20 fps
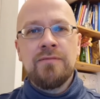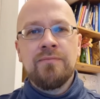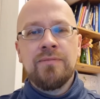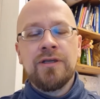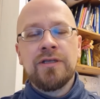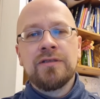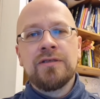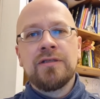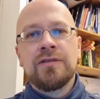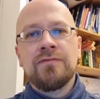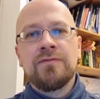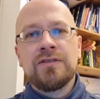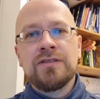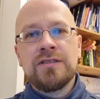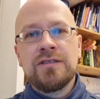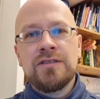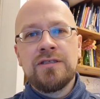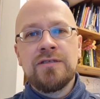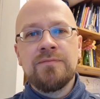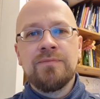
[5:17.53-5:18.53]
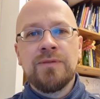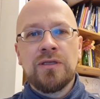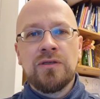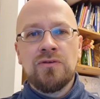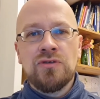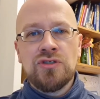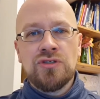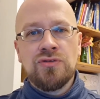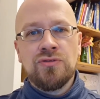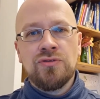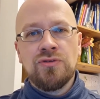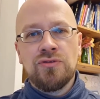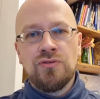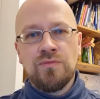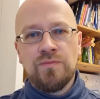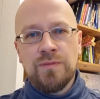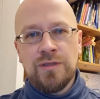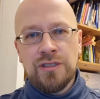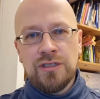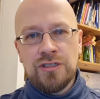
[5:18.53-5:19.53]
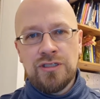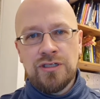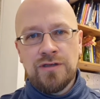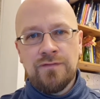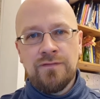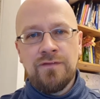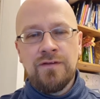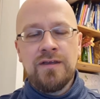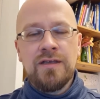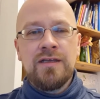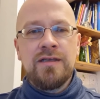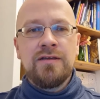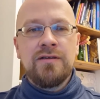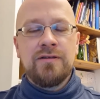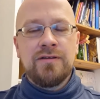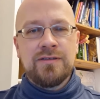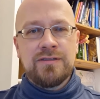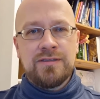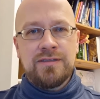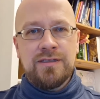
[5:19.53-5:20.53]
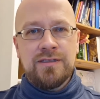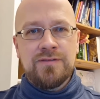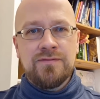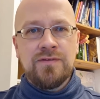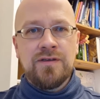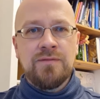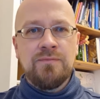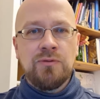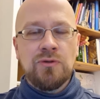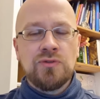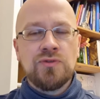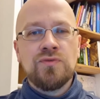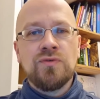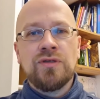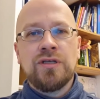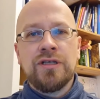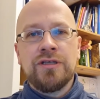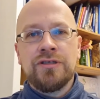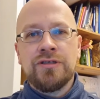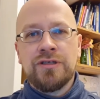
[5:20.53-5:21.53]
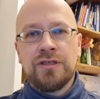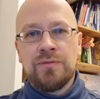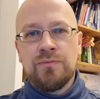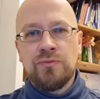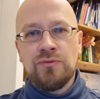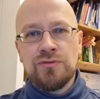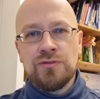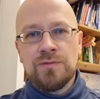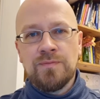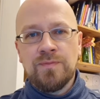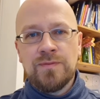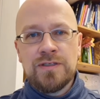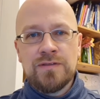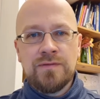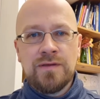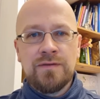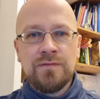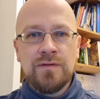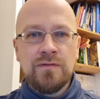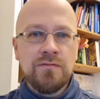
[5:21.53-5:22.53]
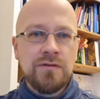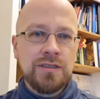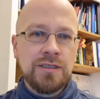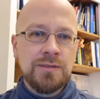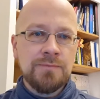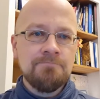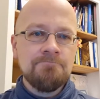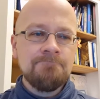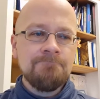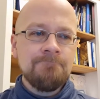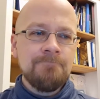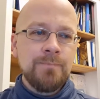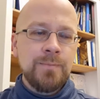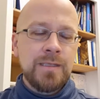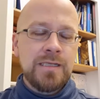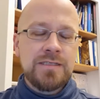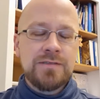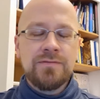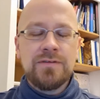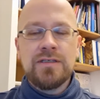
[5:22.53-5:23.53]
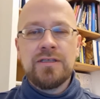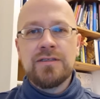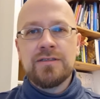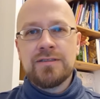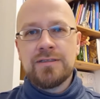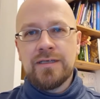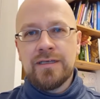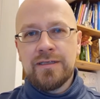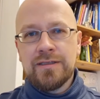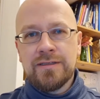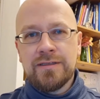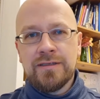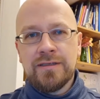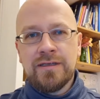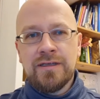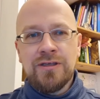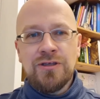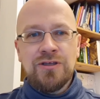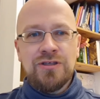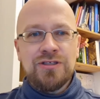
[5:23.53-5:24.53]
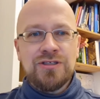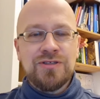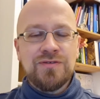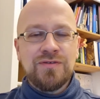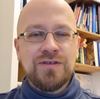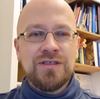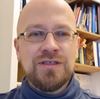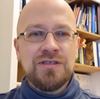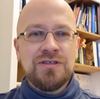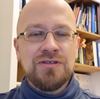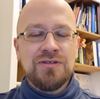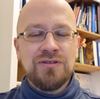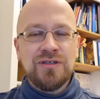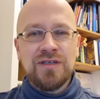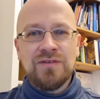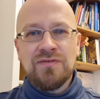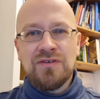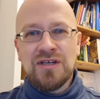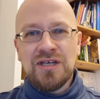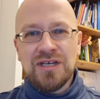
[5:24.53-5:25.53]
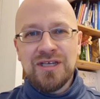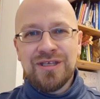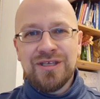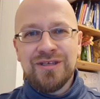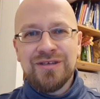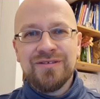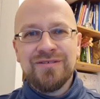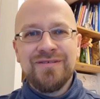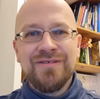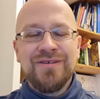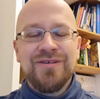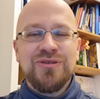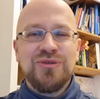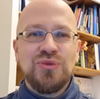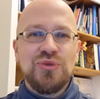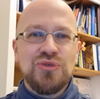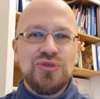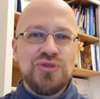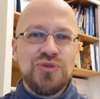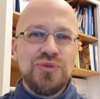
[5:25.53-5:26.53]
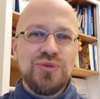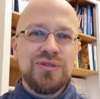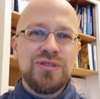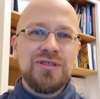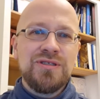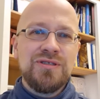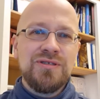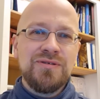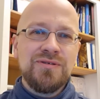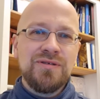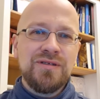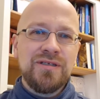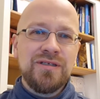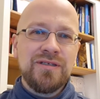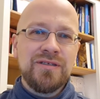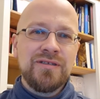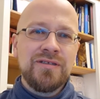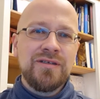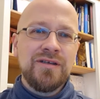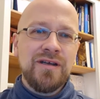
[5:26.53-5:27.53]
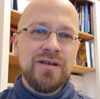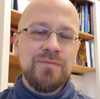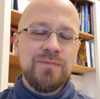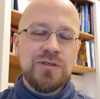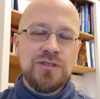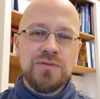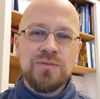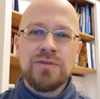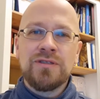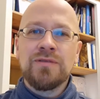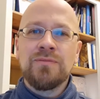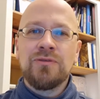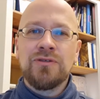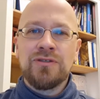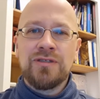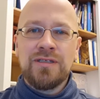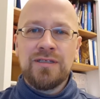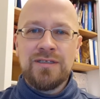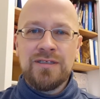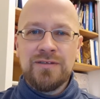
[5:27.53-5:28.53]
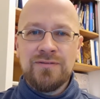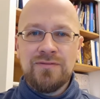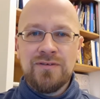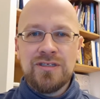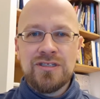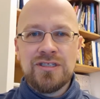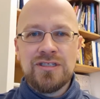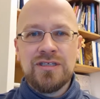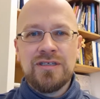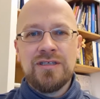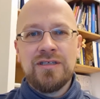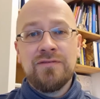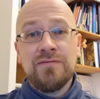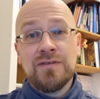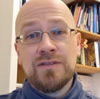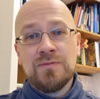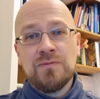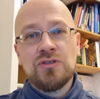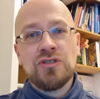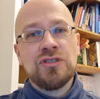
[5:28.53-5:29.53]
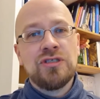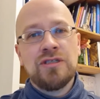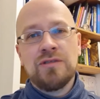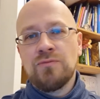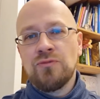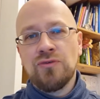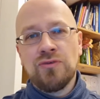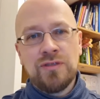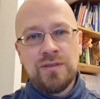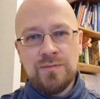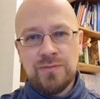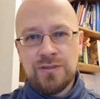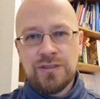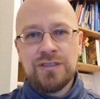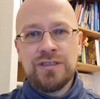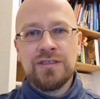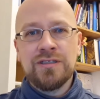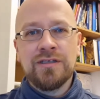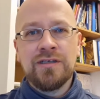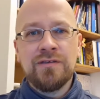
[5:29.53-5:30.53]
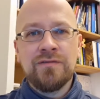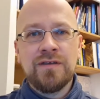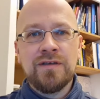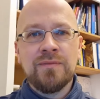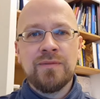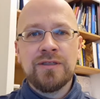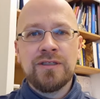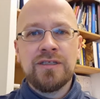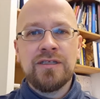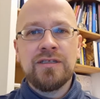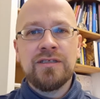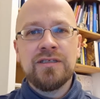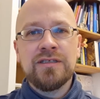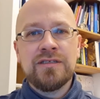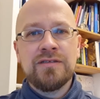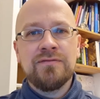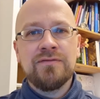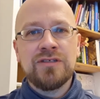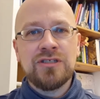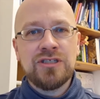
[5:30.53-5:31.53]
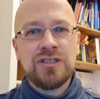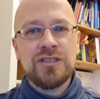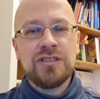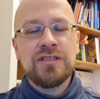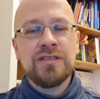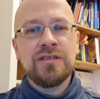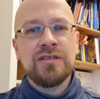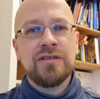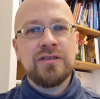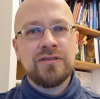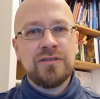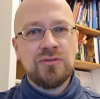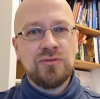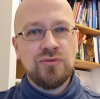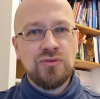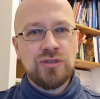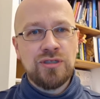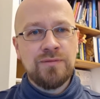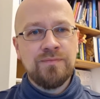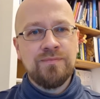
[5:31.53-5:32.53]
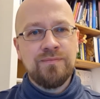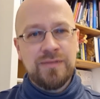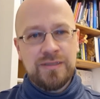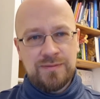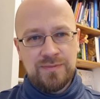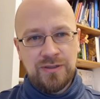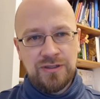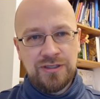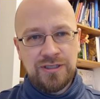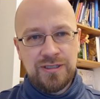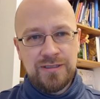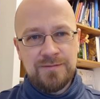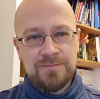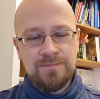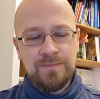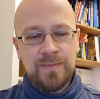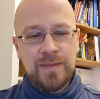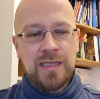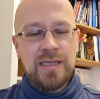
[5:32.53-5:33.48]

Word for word: Порядка 20 приглашенных топ-менеджеров рассказывали про свой карьерный путь, свои выводы, свои инсайты, свои лайфхаки, то есть что они делали, как, почему это было для них важно, и возможно это будут неплохие ролевые модели, если вы решите это тоже посмотреть.